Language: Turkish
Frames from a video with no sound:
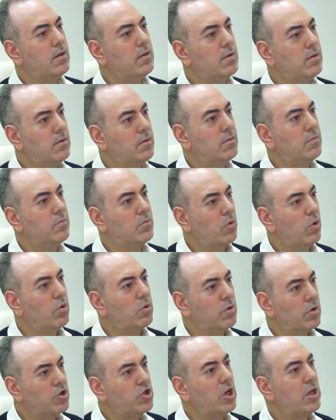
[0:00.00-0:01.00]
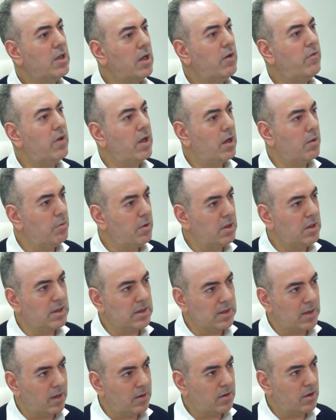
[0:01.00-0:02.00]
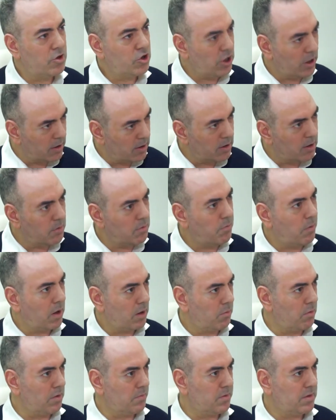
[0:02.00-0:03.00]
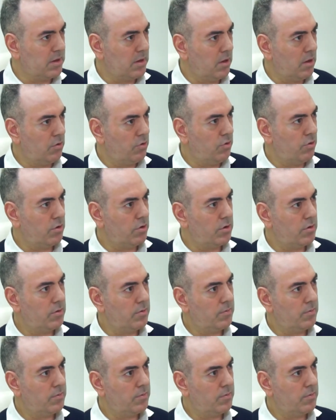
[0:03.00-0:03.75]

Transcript: e, onu şekil verebiliriz zaten şeklinde bir bakmamız gerekiyor.